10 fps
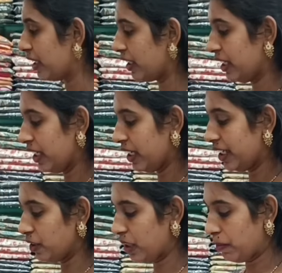ఉంటాయి
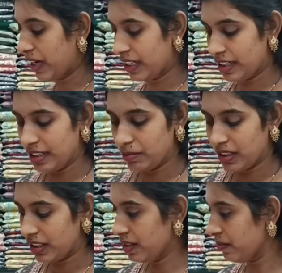ఇది ఒక ప్యాటర్న్
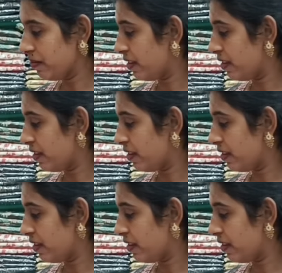అనమాట